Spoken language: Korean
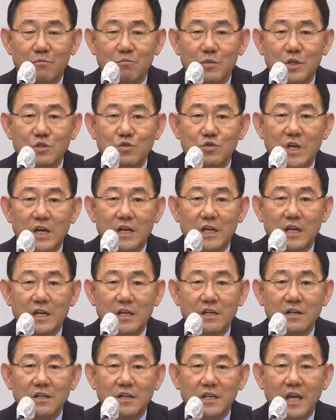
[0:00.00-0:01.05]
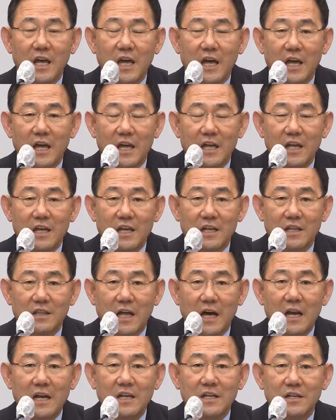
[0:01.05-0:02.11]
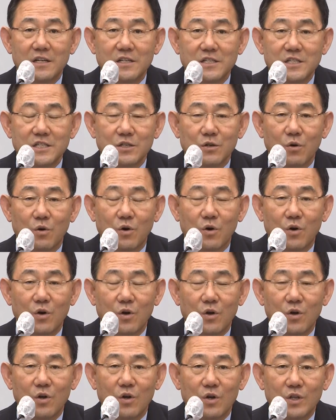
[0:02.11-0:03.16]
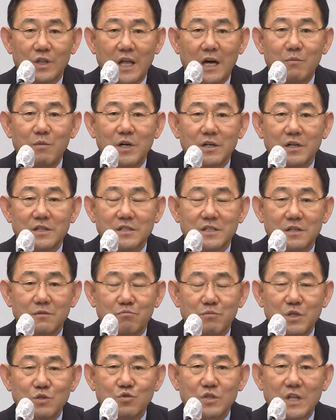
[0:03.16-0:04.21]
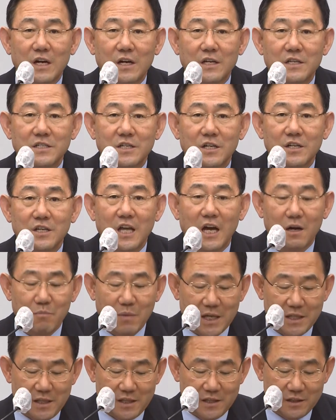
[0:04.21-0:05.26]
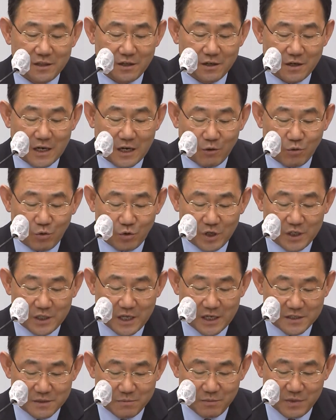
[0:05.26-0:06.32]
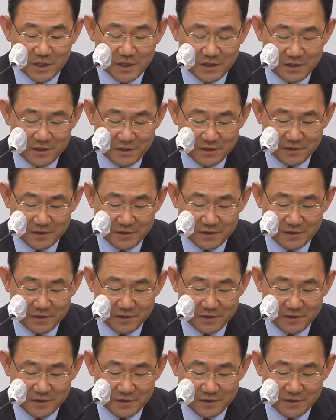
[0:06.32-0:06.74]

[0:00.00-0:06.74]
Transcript: 민주당이 이렇게 난리를 치고 남은 것은 민주당의 정약만 드러난 꼴이 됐습니다.